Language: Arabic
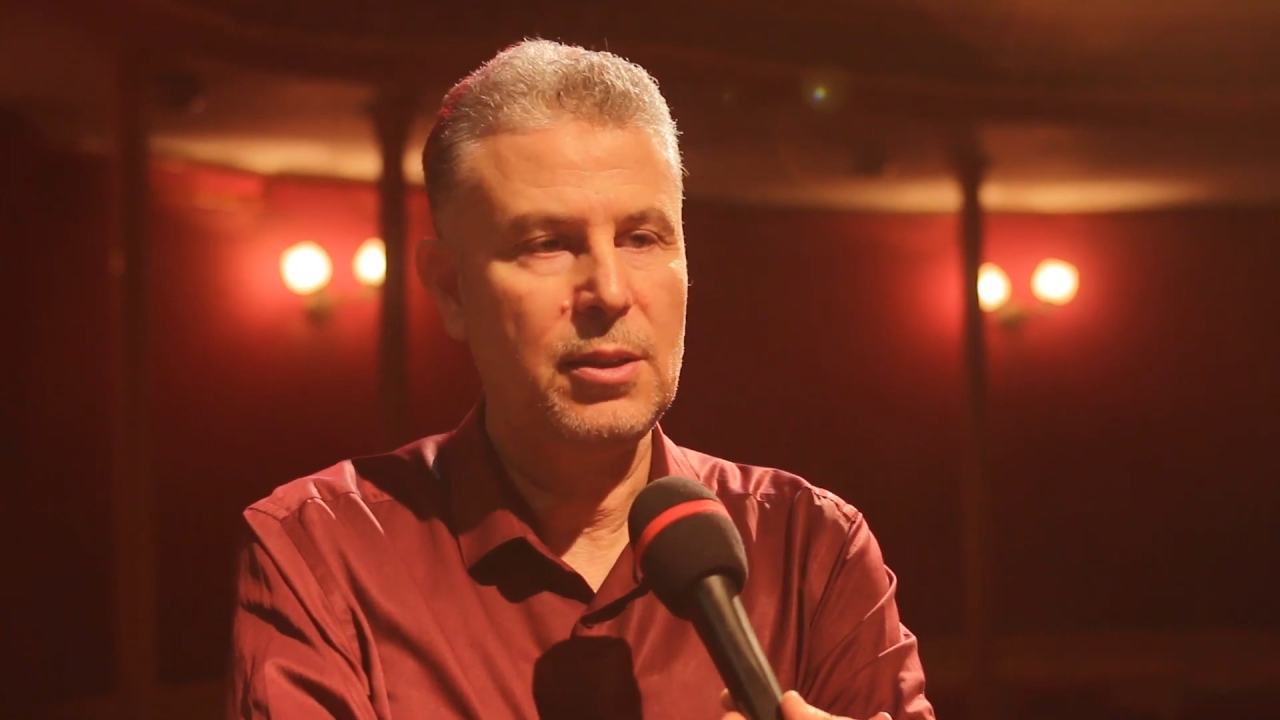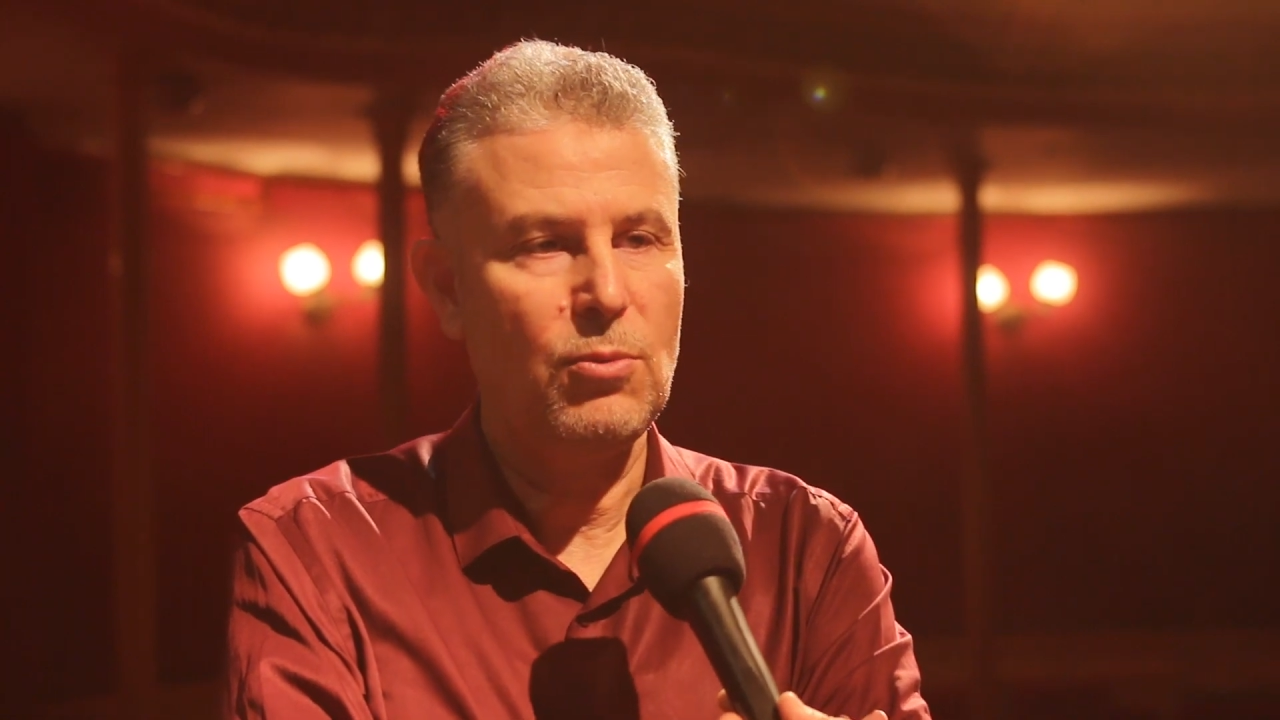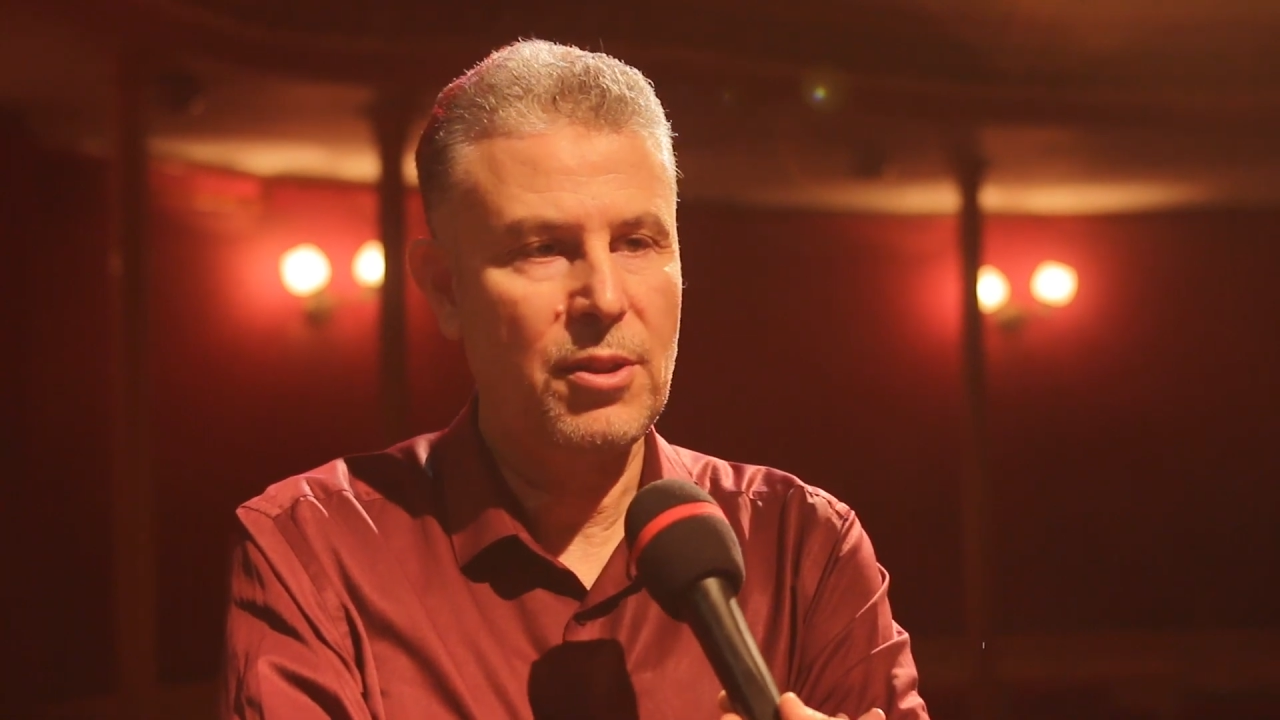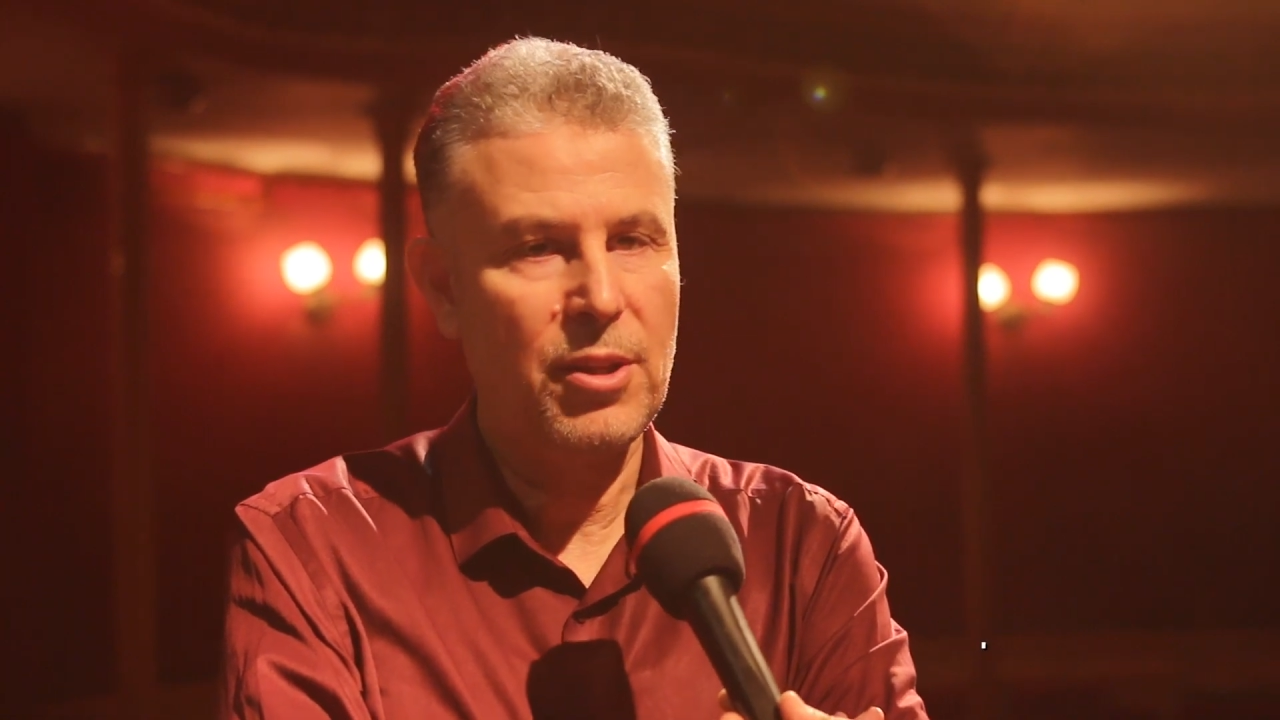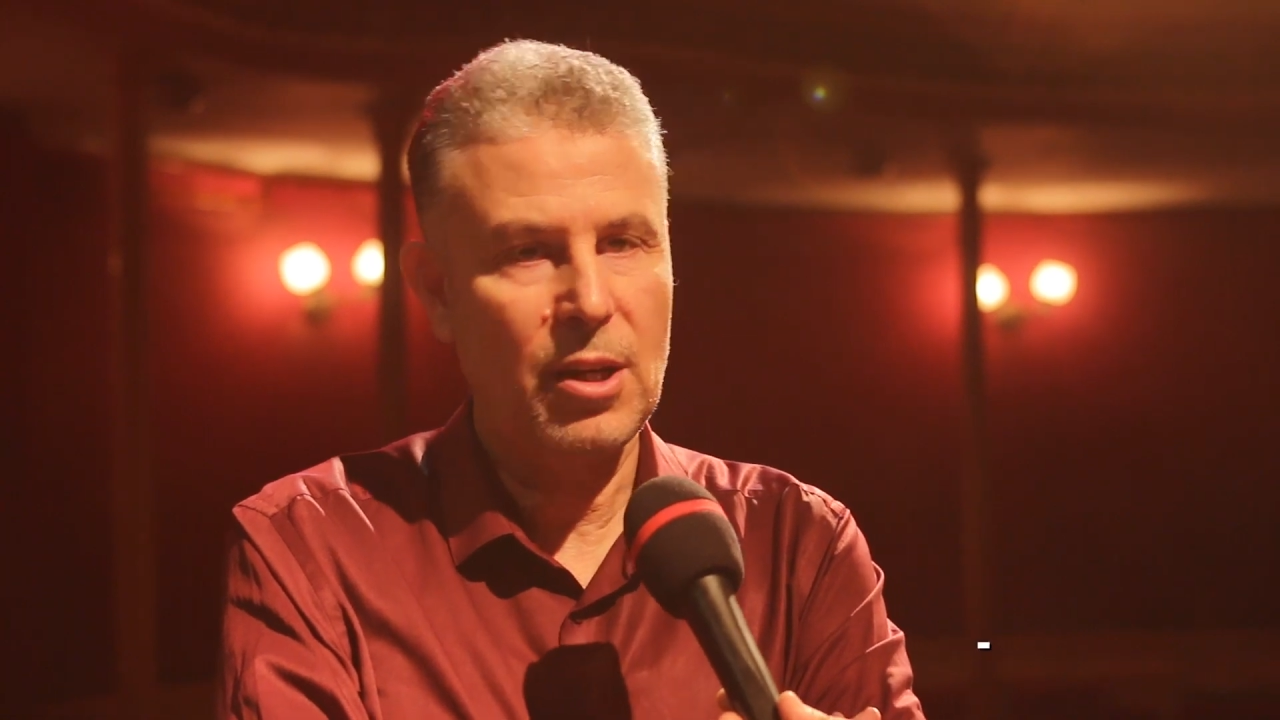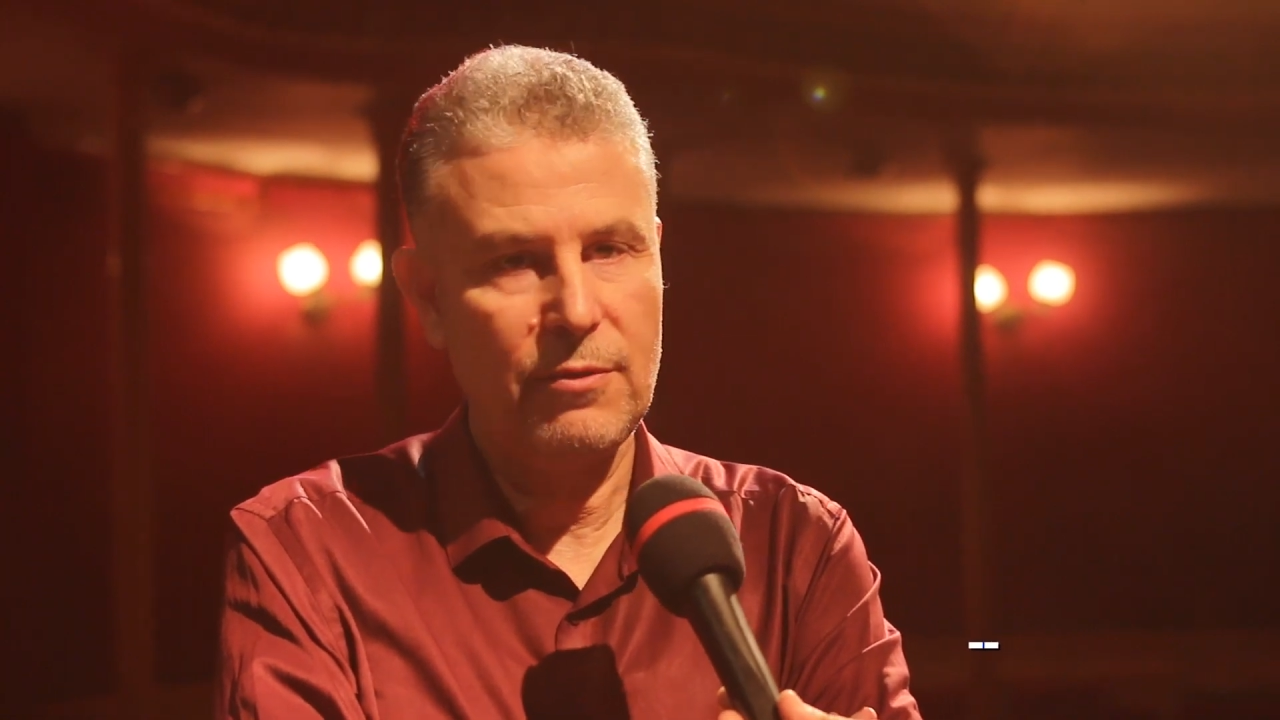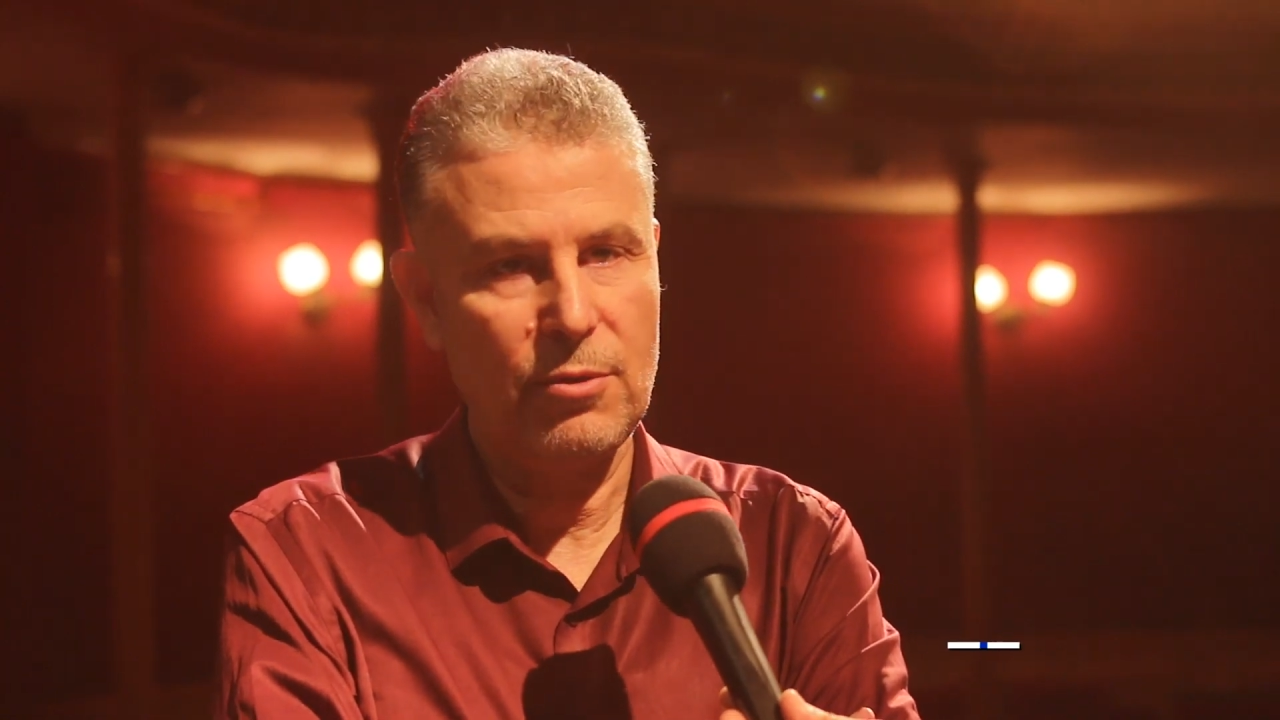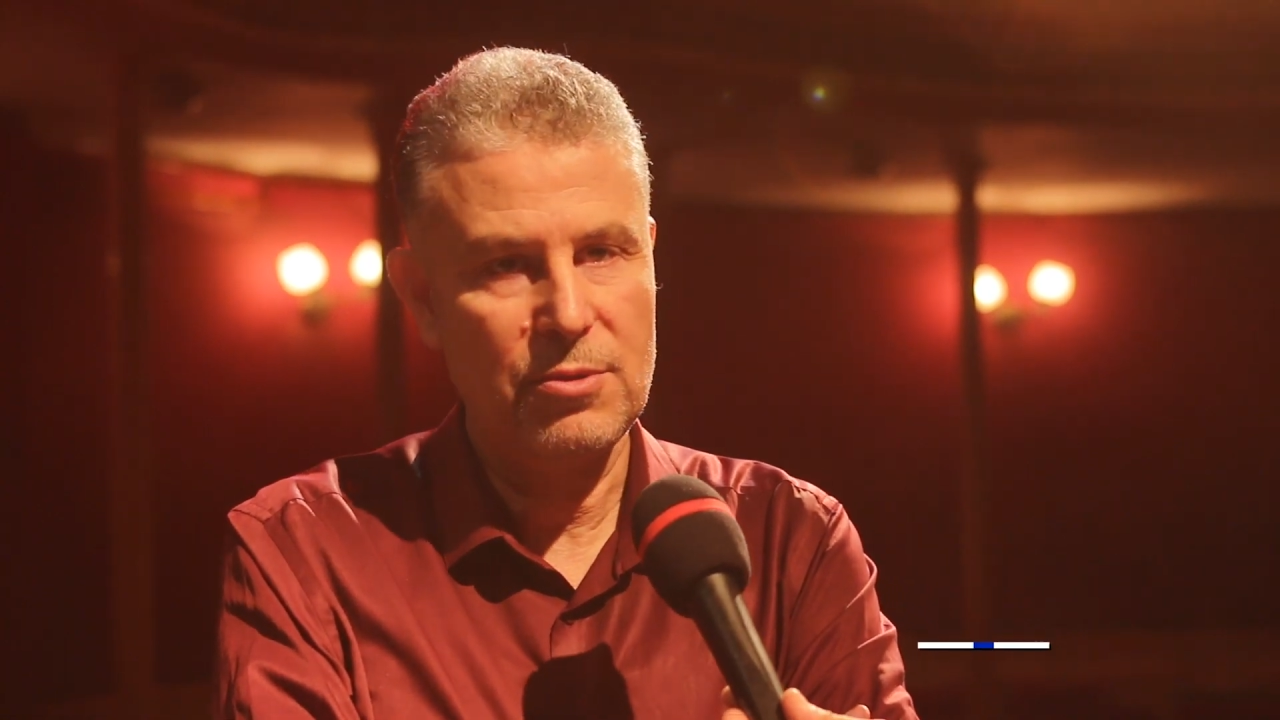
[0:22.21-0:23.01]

ديوان الثقافة